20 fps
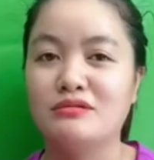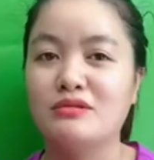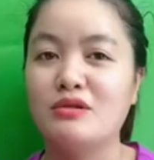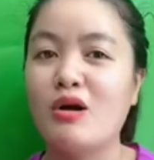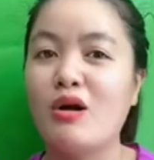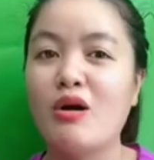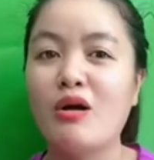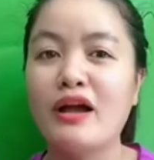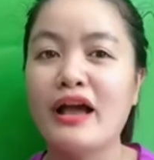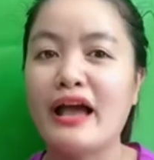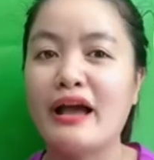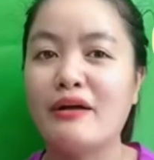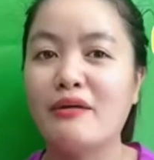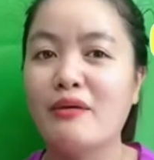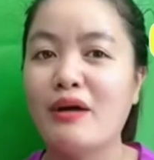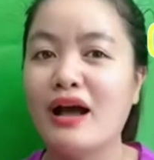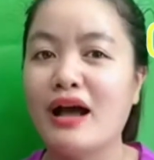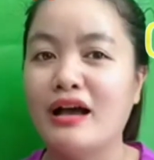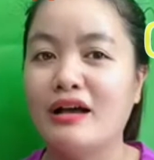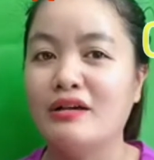khó khăn
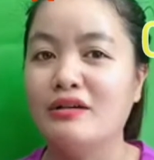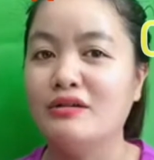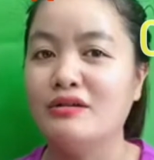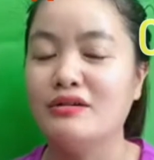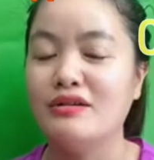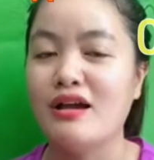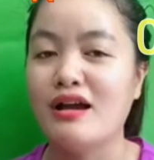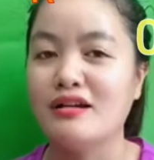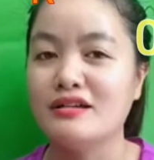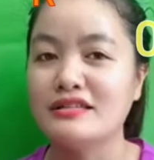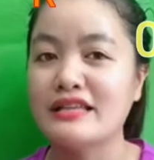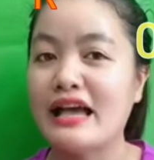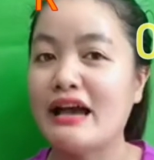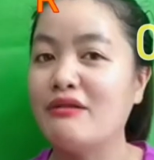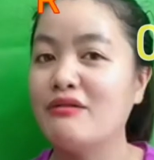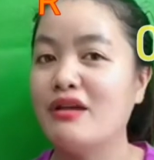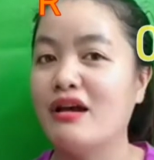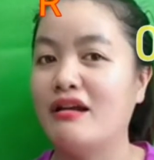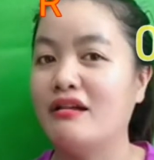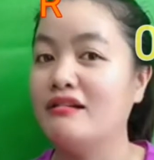quá à. giờ sao
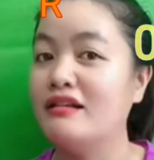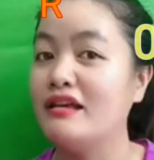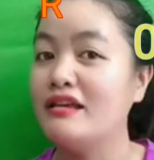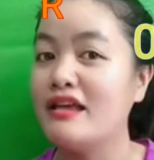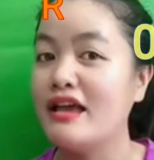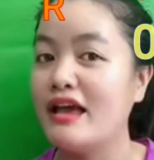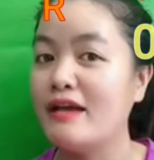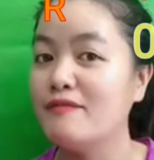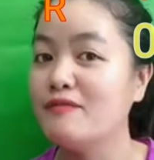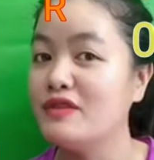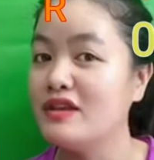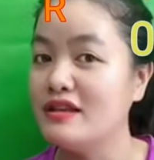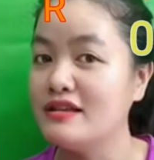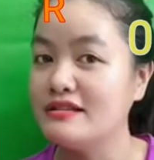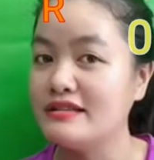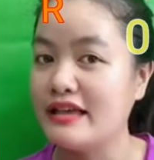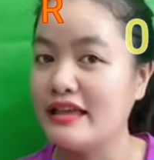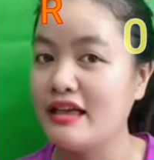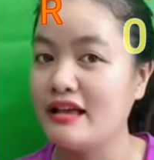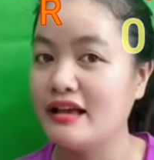giờ để về em chia
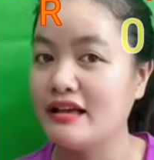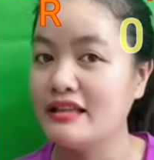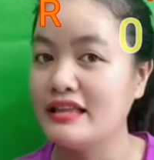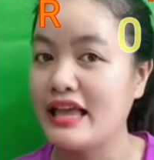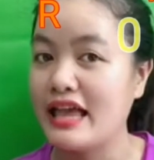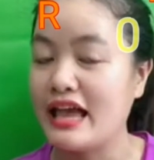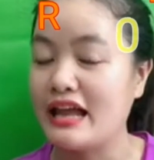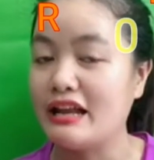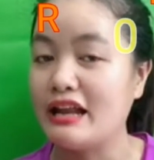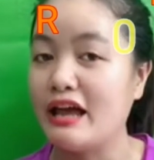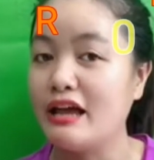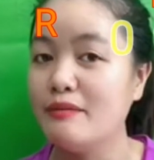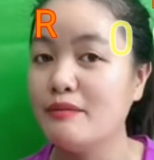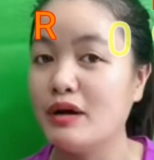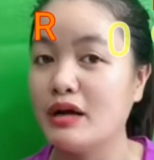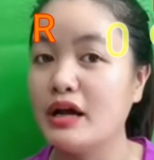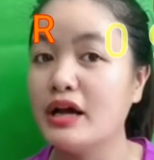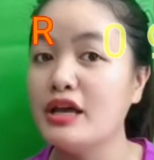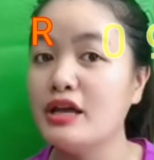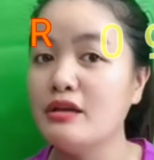sẻ cho cả nhà để mà
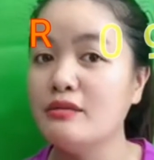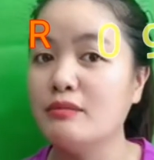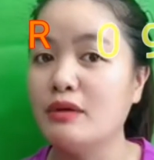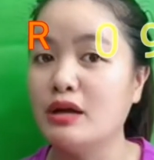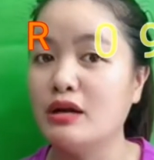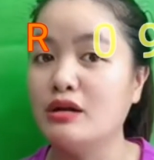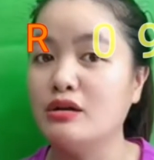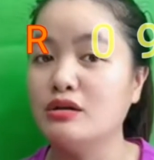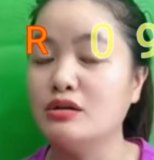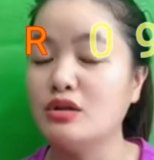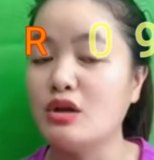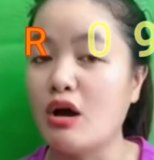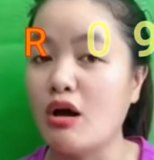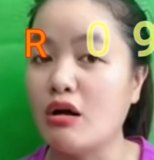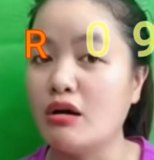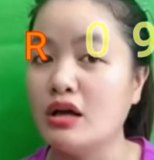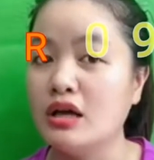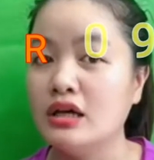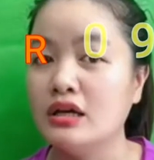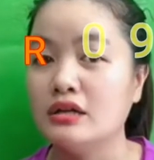khi mình lựa
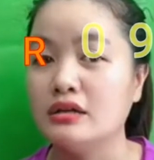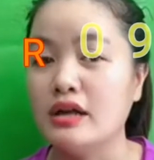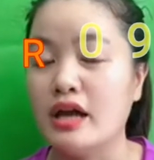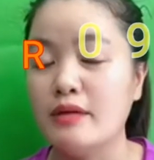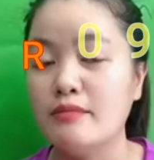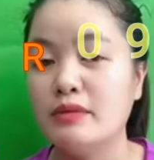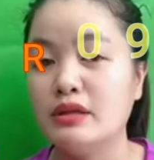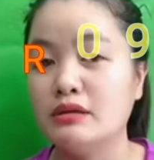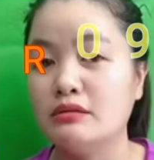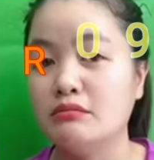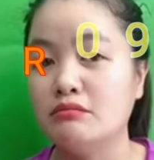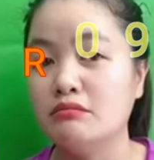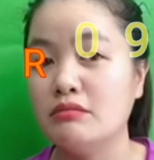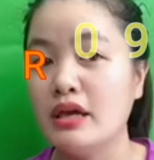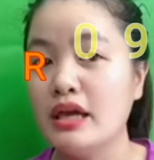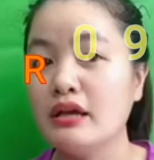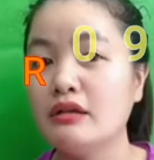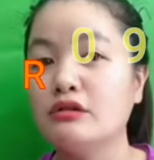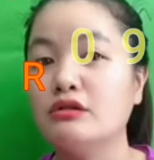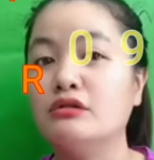chọn để mình
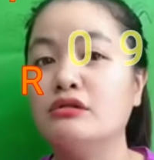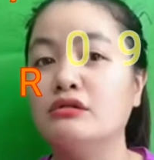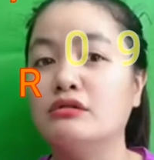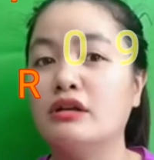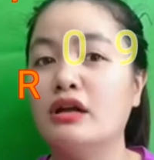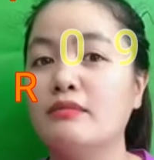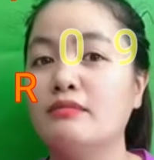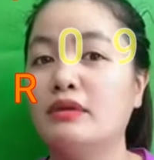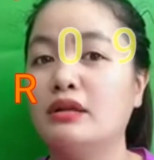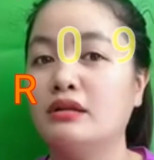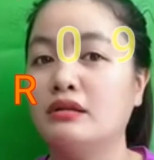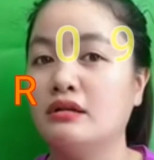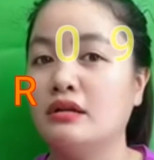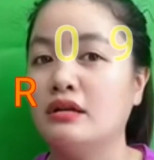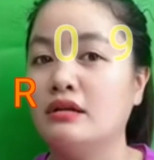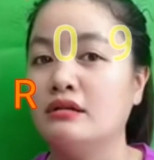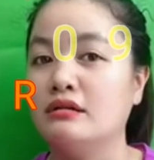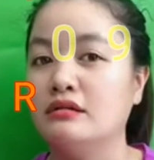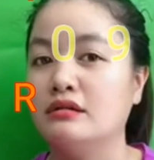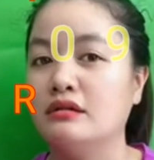biết đường mình
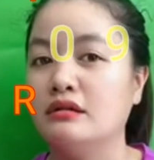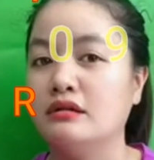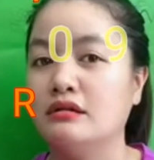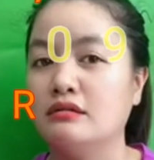uh,